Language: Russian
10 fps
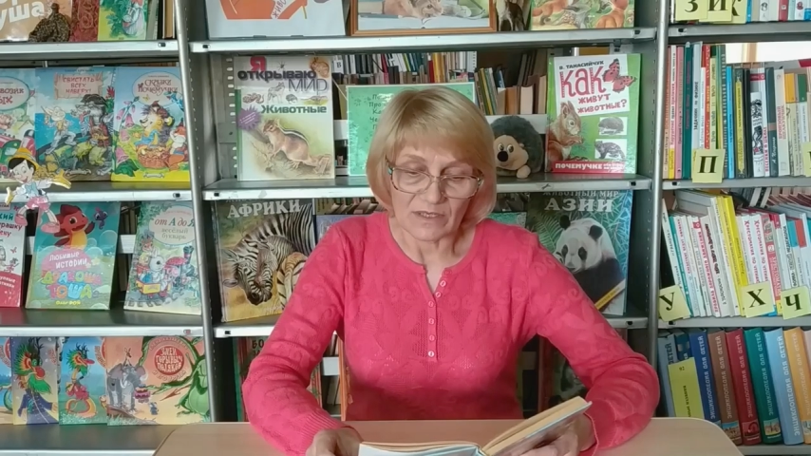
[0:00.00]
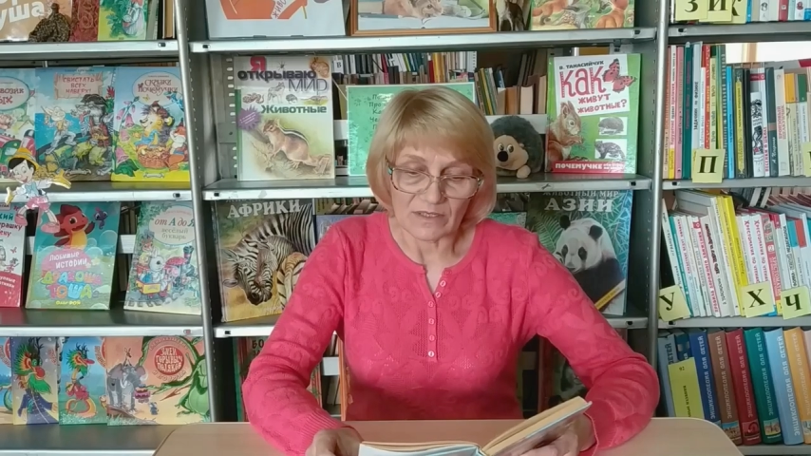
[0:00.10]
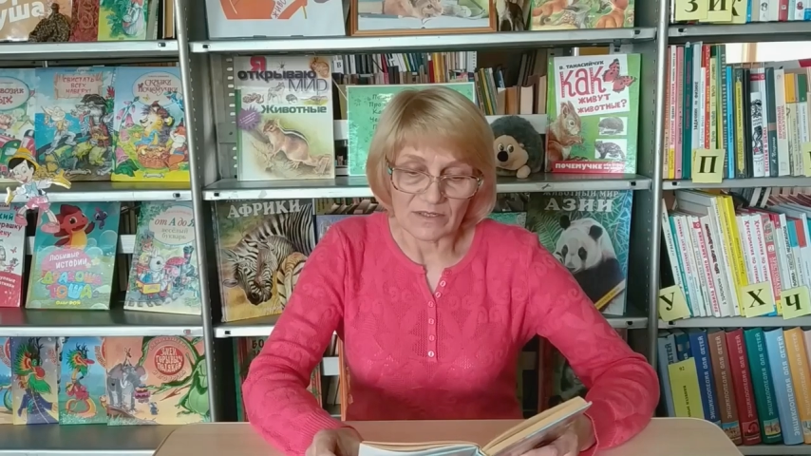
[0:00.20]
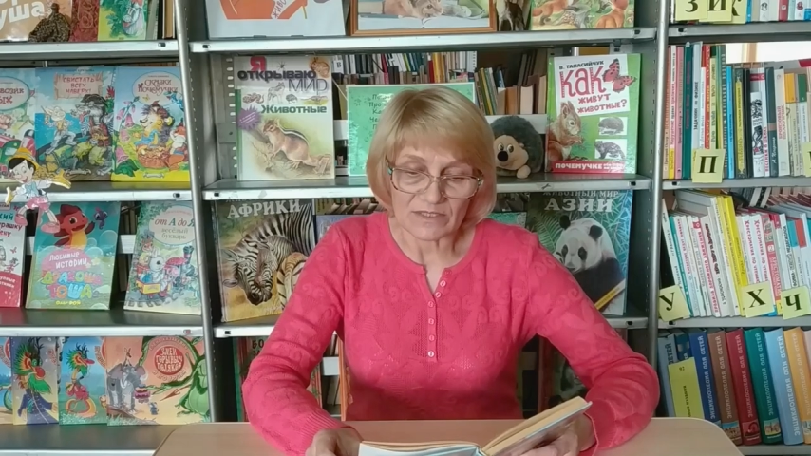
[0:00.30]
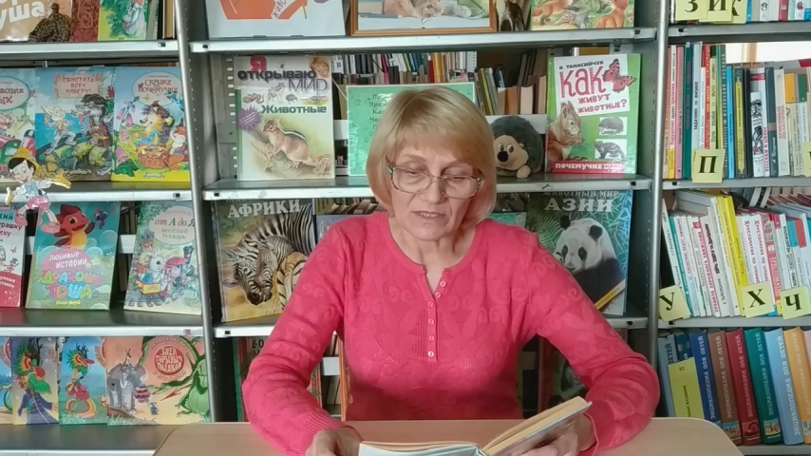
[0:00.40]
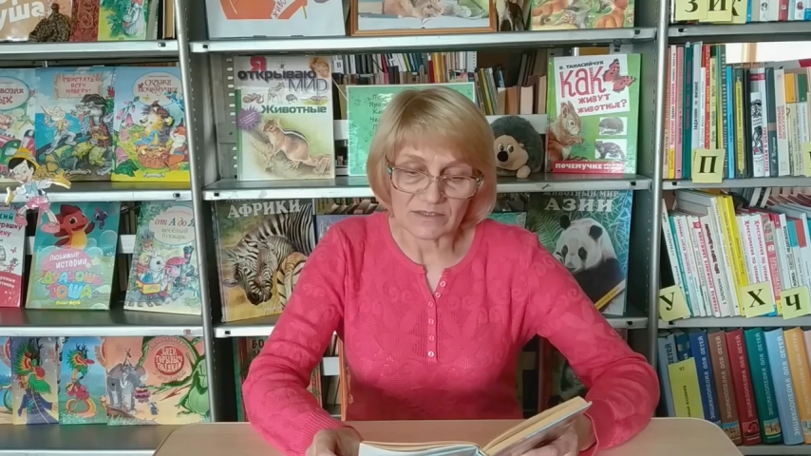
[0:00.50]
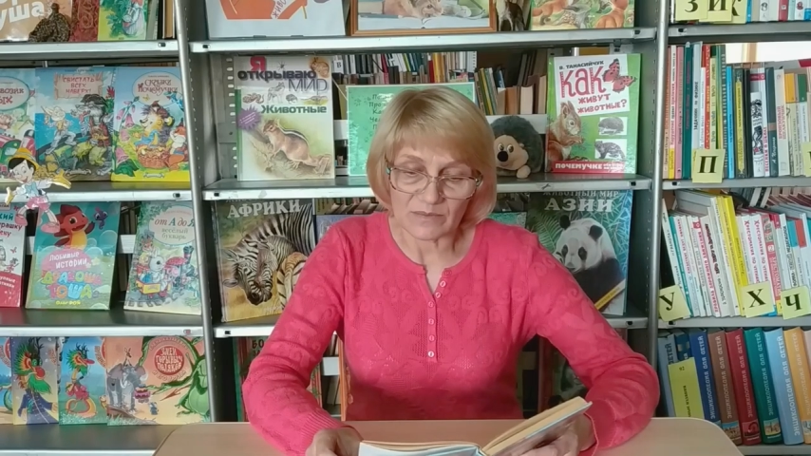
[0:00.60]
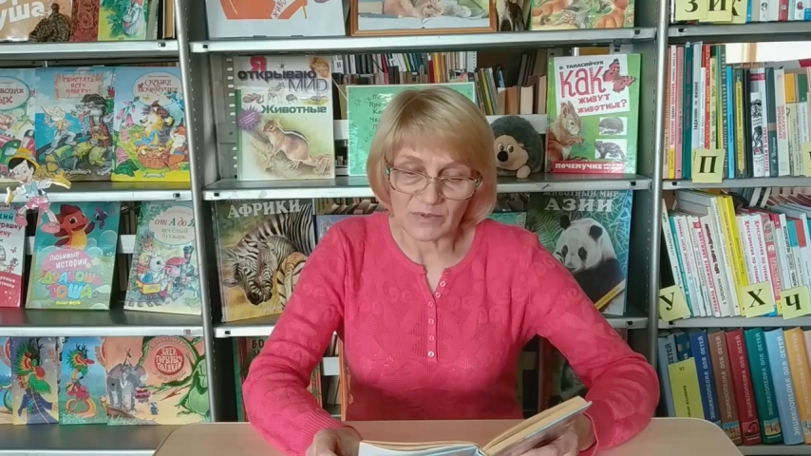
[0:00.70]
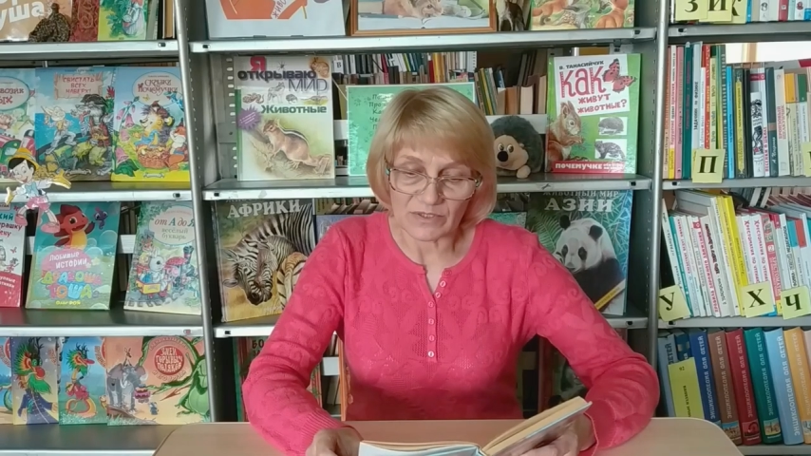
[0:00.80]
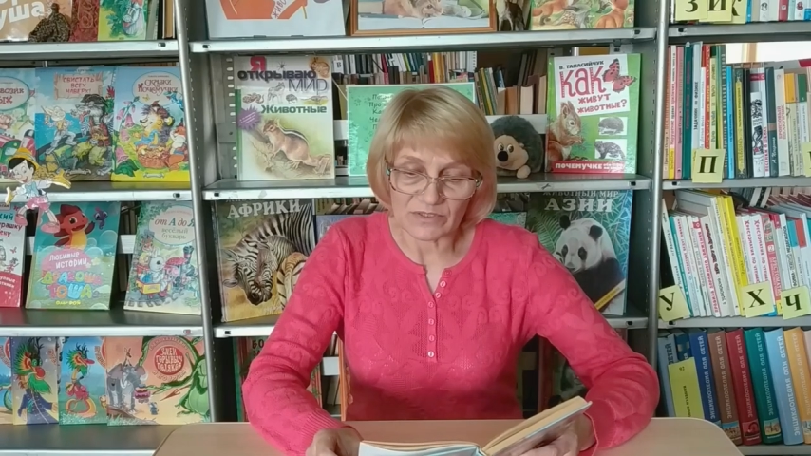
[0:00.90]
и лиса
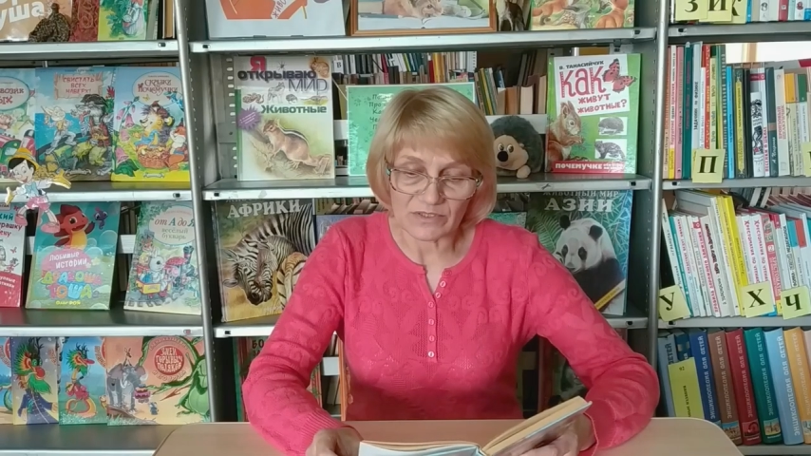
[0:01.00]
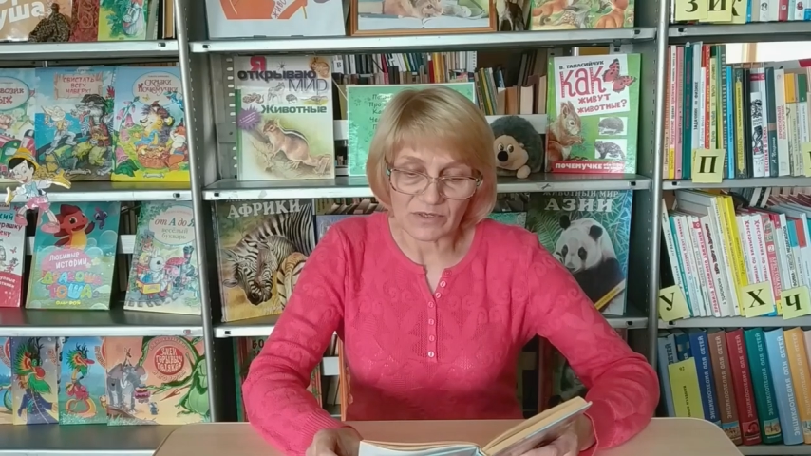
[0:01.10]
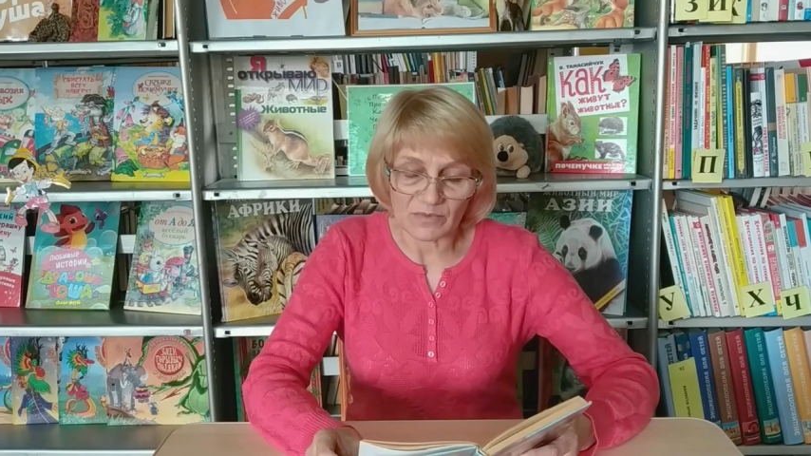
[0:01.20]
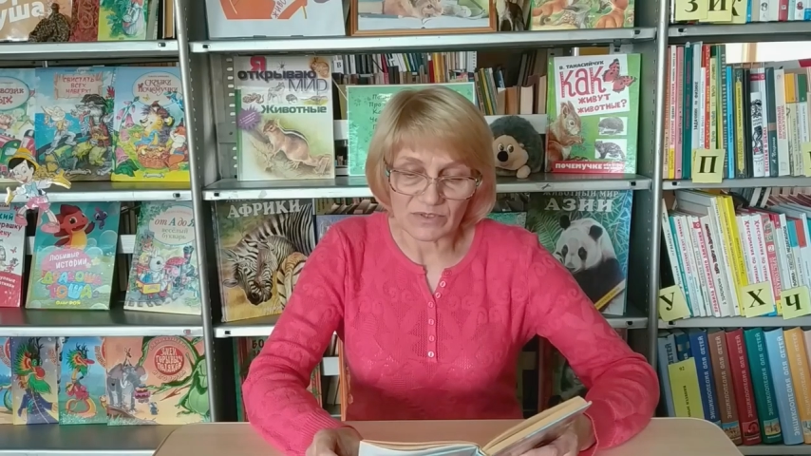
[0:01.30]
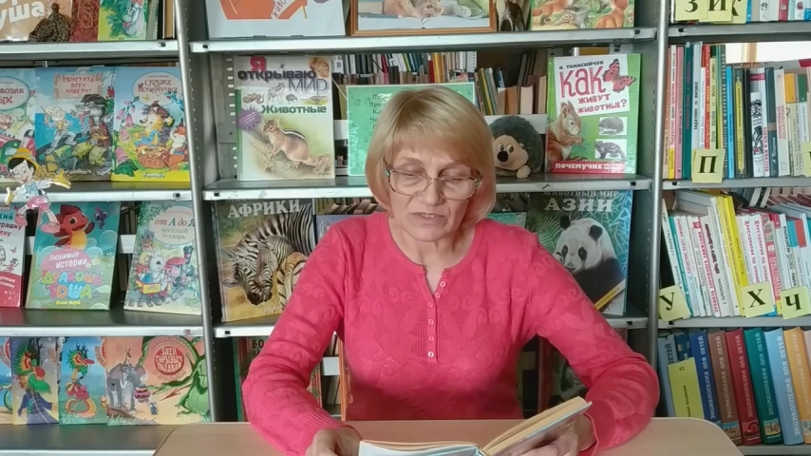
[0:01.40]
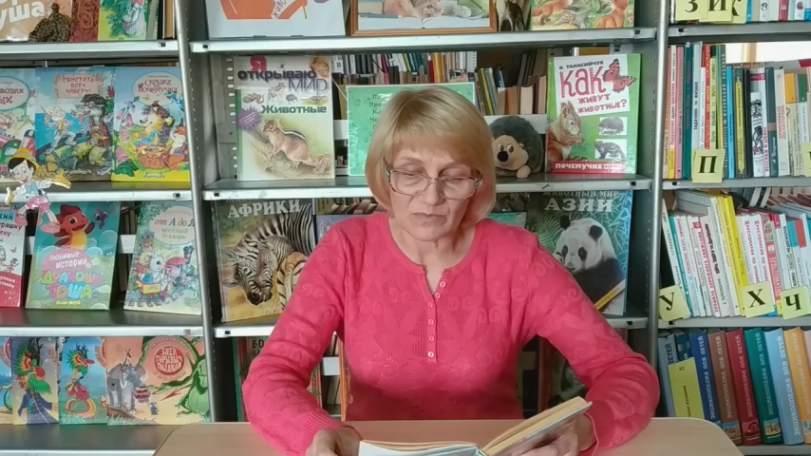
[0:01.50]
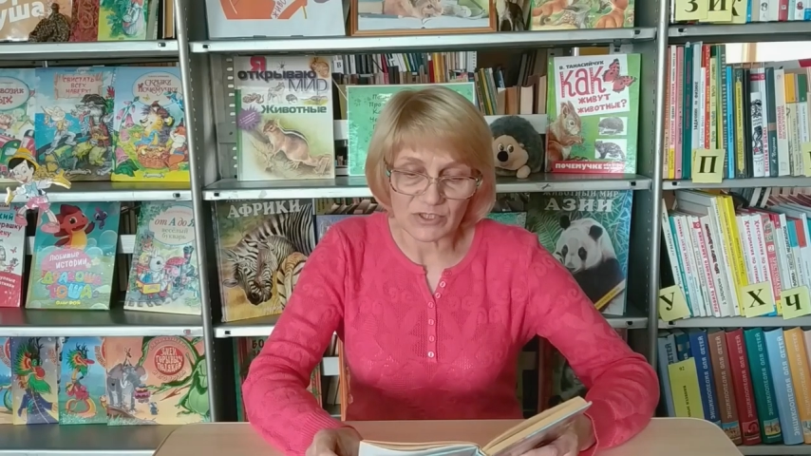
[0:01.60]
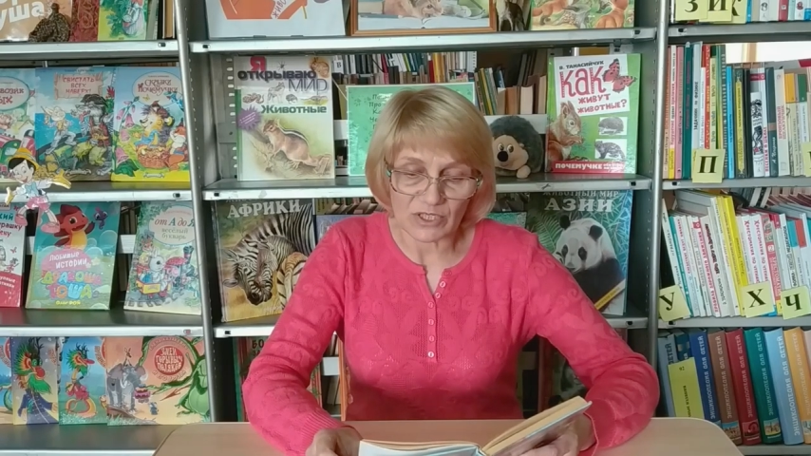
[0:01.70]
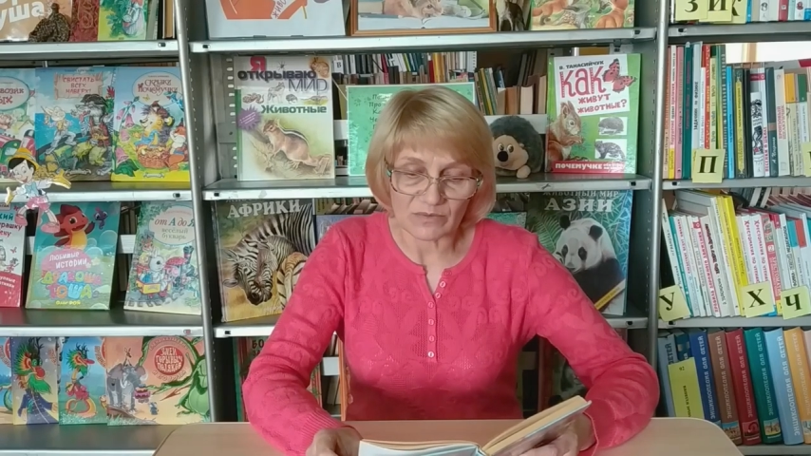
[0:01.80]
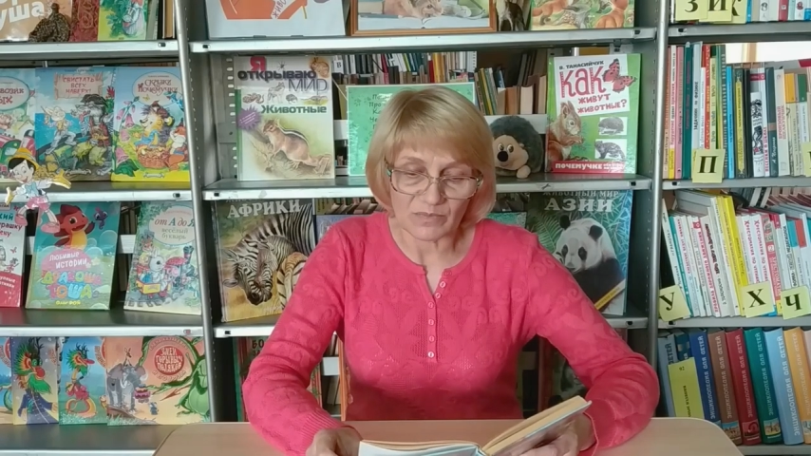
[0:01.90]
теперь не стремилась
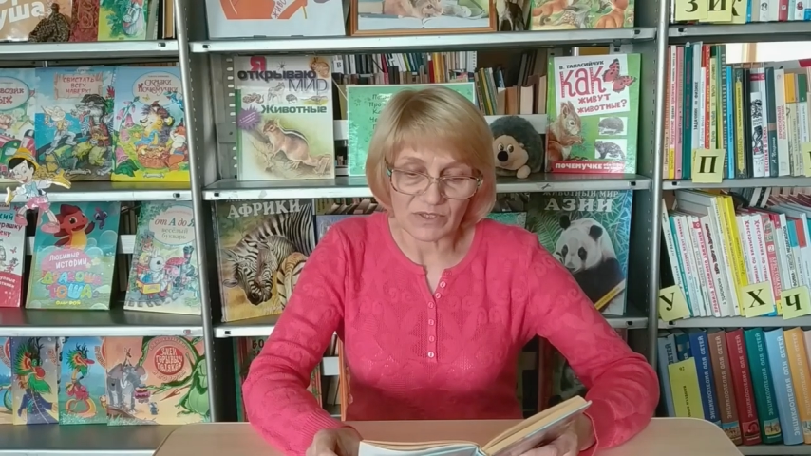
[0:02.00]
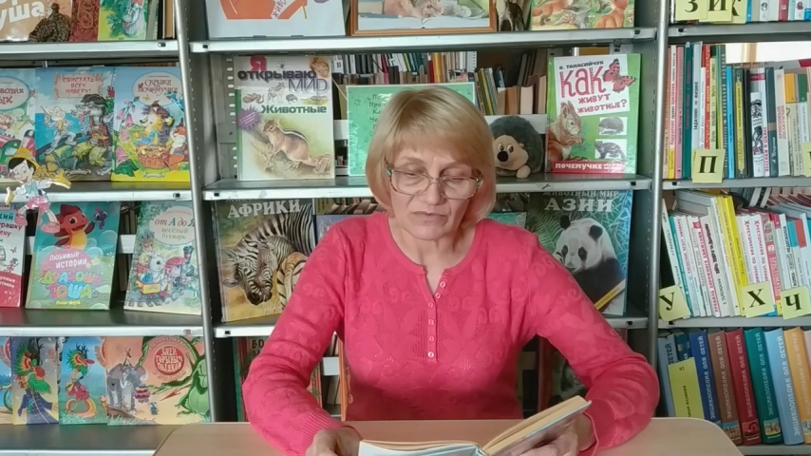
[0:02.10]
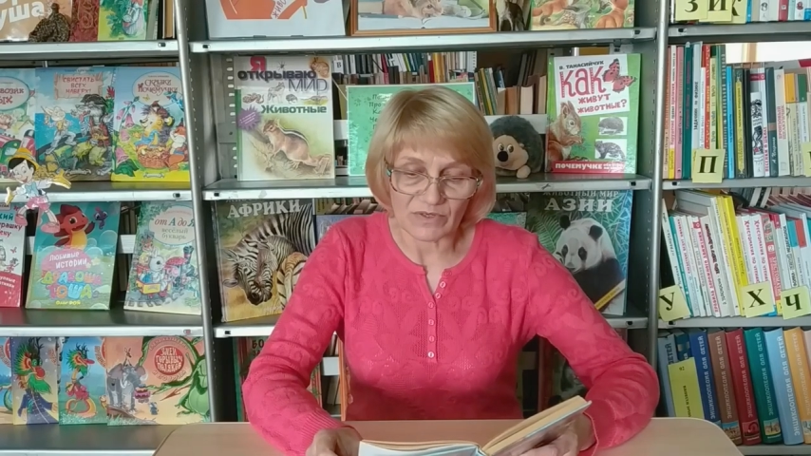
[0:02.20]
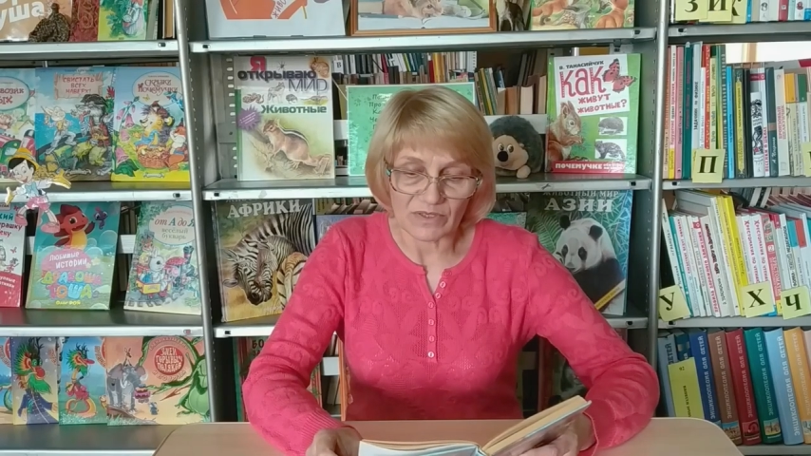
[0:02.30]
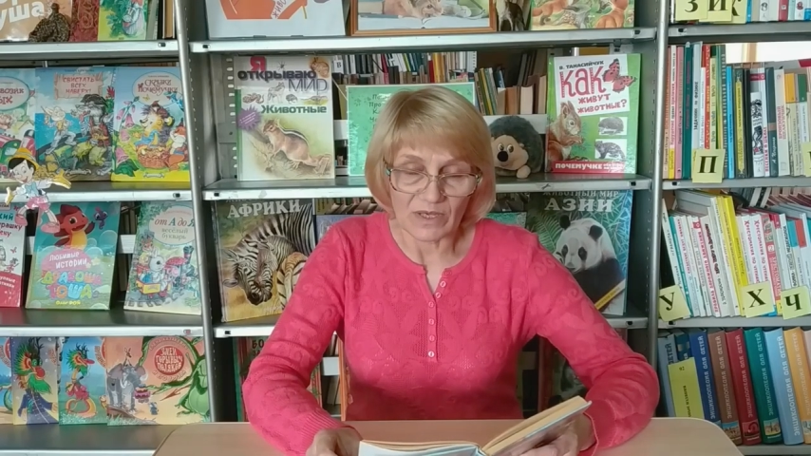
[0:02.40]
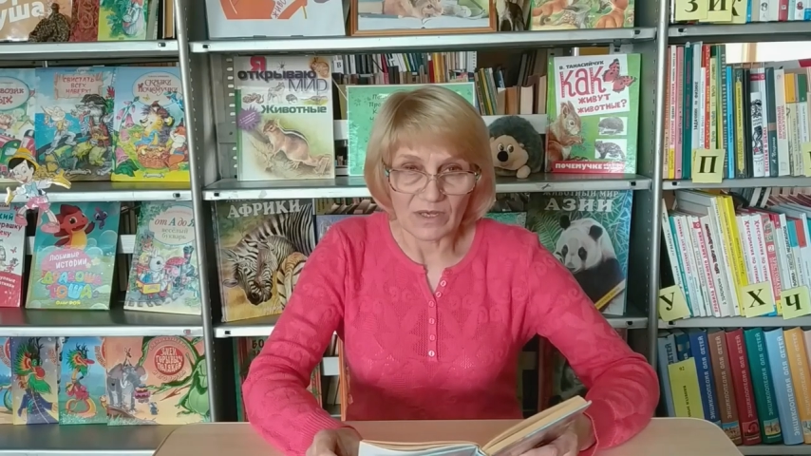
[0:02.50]
бежать первой.